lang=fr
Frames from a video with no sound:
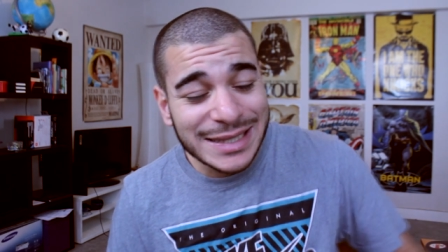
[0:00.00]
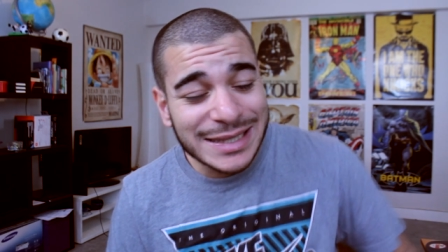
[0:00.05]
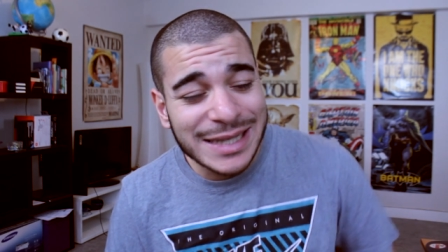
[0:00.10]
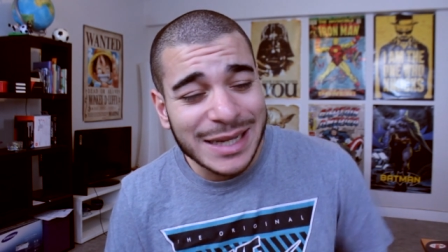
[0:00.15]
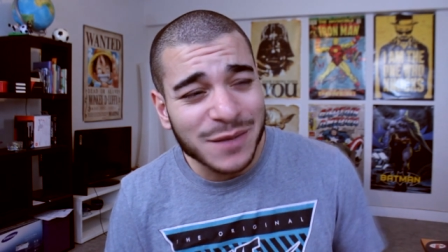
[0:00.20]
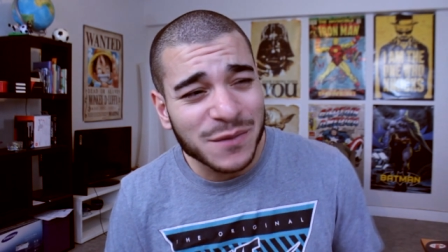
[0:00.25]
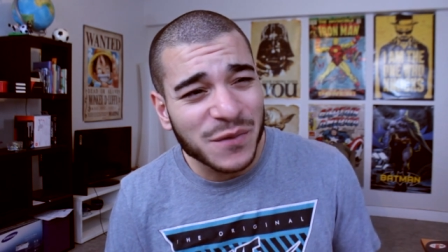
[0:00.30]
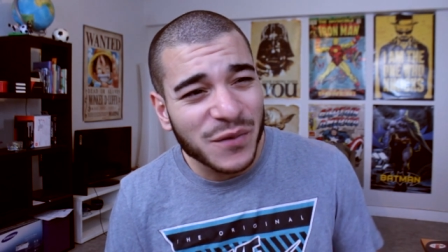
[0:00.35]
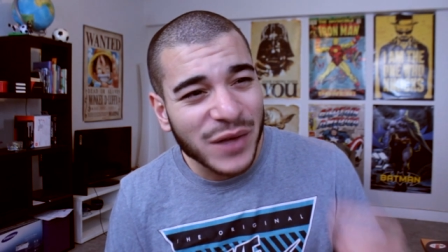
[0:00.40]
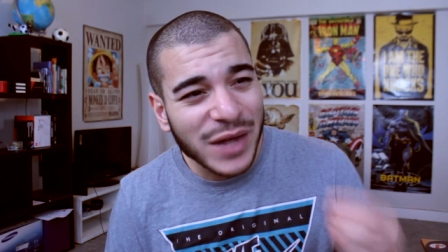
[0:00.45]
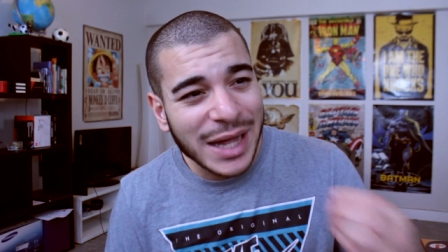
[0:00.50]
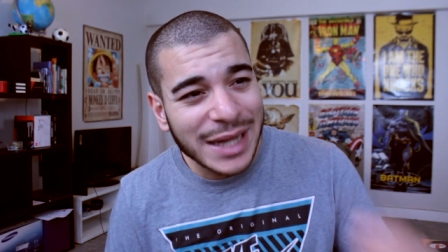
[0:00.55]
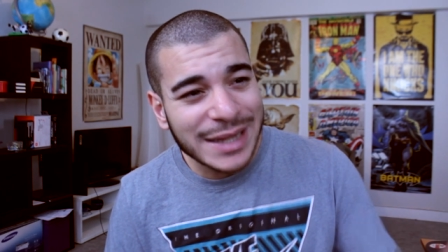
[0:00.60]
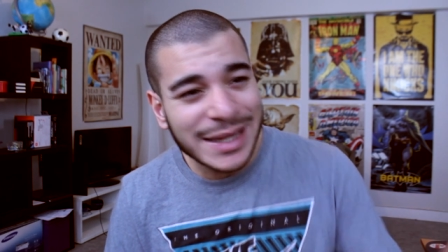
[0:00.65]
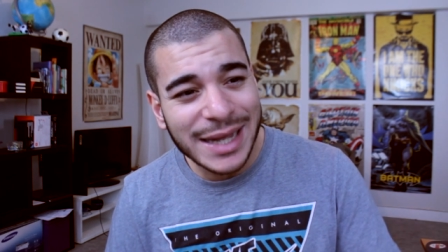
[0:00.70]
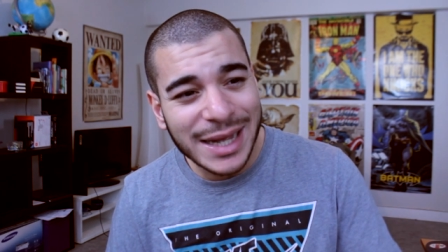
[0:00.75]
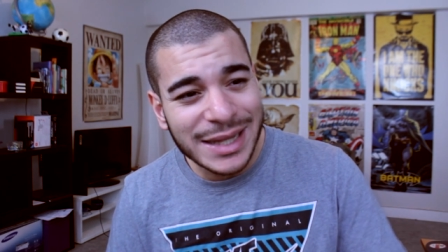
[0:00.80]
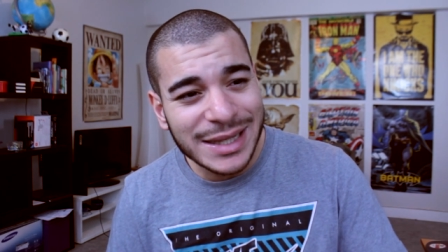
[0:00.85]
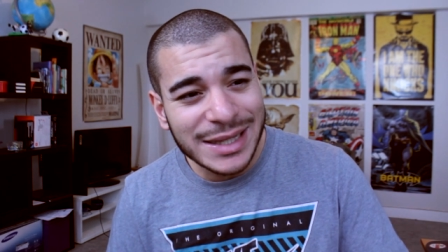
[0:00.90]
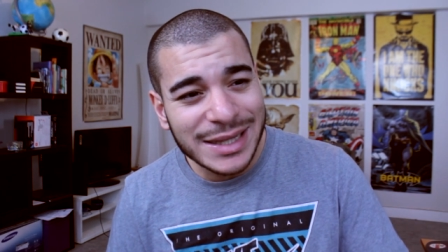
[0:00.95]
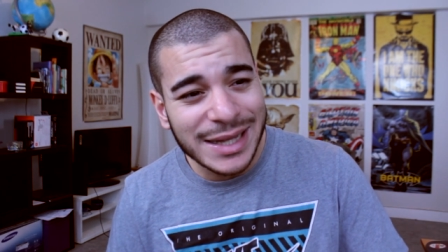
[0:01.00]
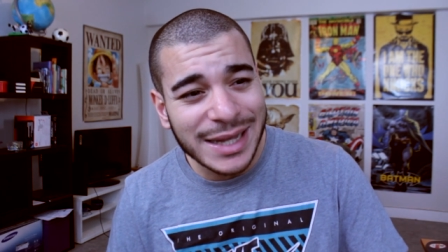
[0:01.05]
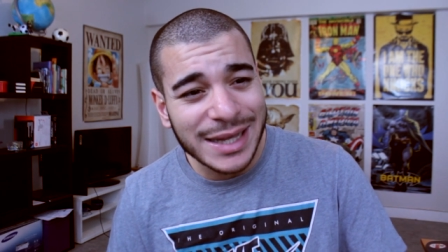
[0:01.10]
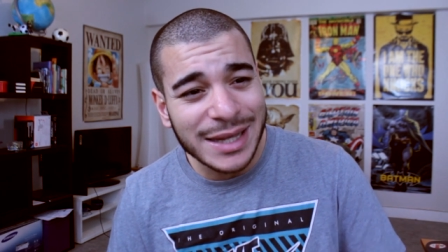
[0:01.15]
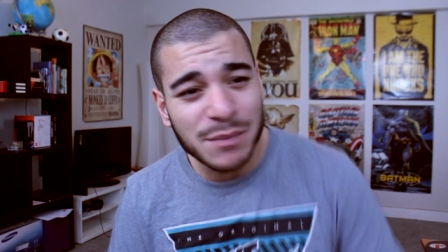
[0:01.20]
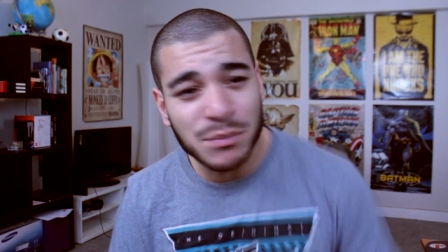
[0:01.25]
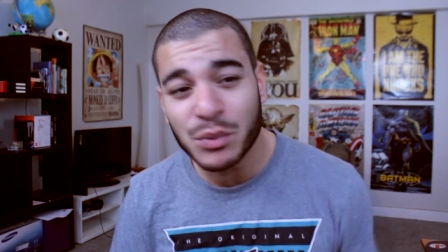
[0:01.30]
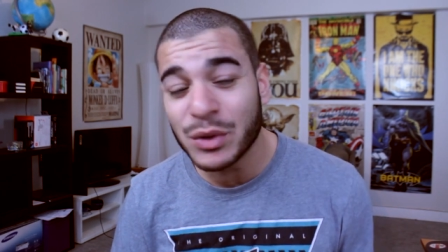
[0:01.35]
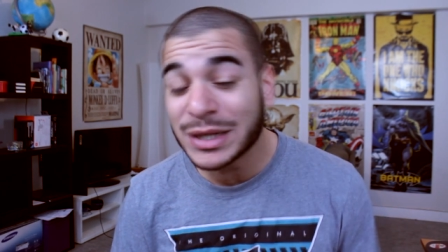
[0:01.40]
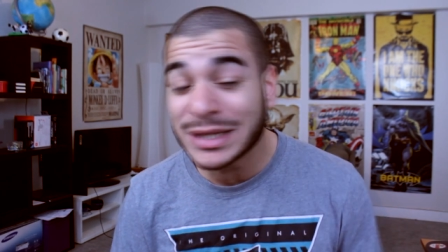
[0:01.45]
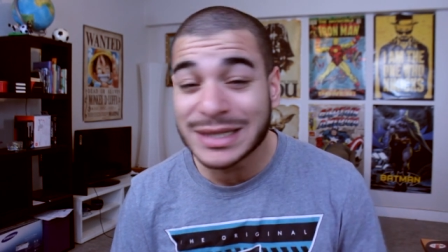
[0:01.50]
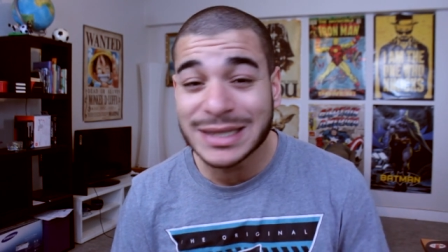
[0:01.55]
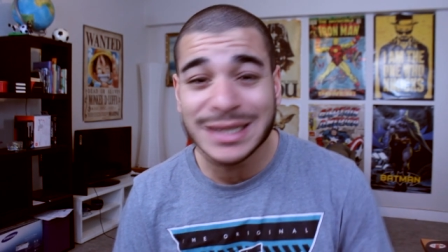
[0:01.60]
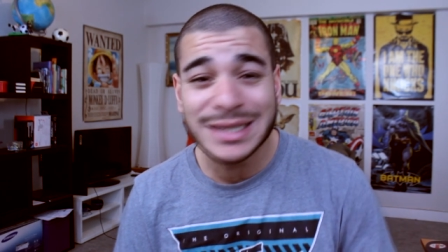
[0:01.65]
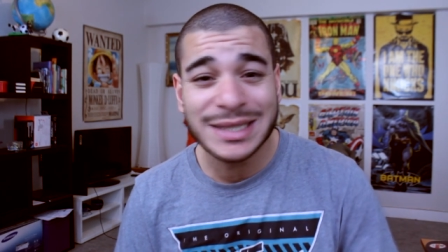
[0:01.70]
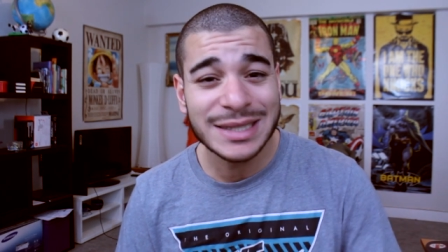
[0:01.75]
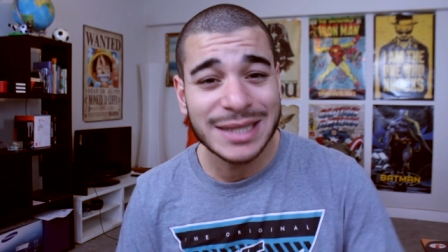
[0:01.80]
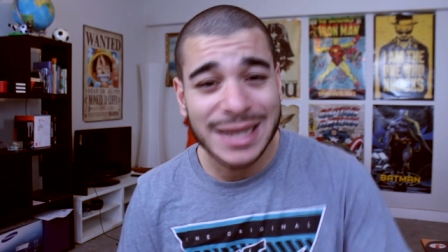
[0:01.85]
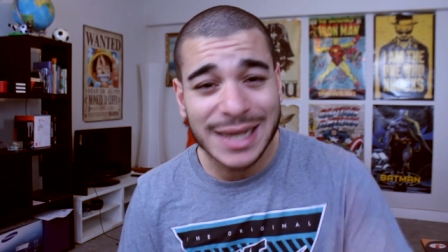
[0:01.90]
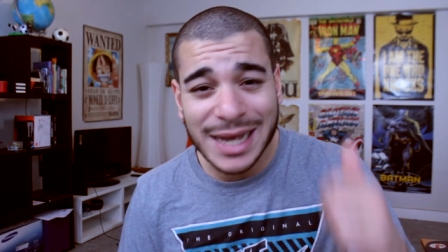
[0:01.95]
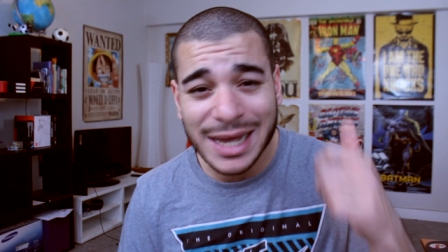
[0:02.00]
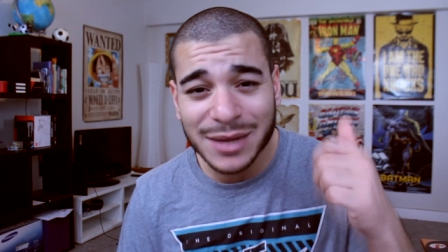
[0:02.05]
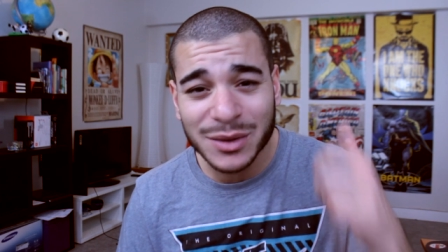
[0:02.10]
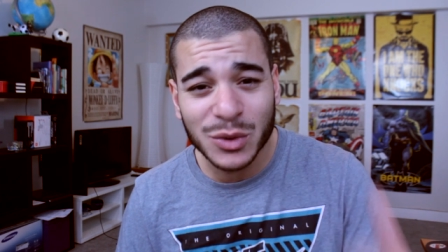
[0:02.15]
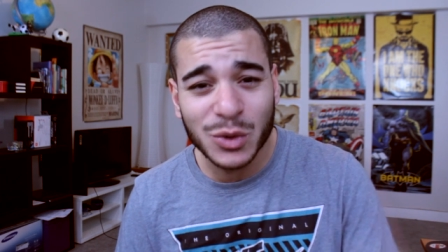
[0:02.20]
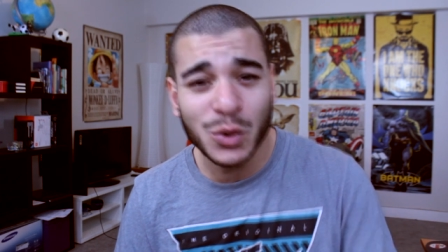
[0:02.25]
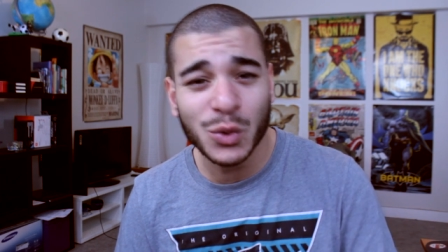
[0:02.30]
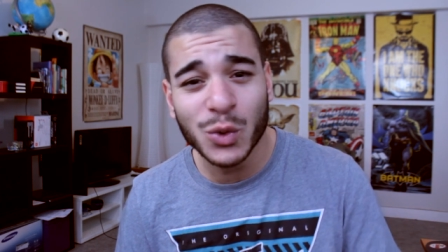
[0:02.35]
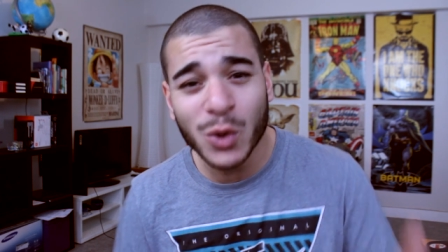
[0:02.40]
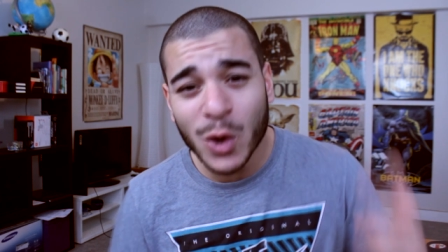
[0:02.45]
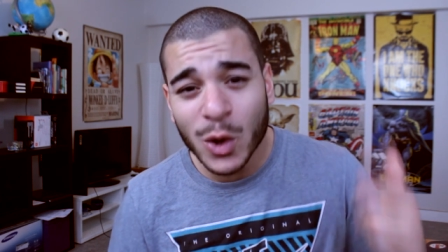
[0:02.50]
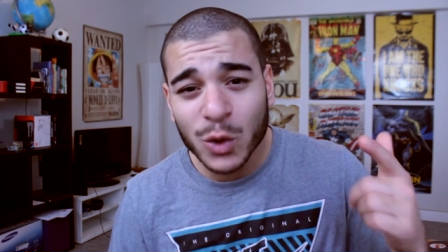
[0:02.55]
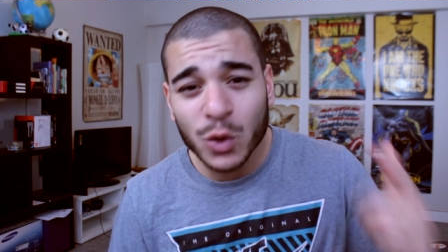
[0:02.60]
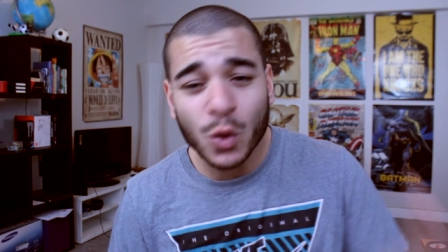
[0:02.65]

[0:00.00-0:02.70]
cette fraternité qui peut exister à 2,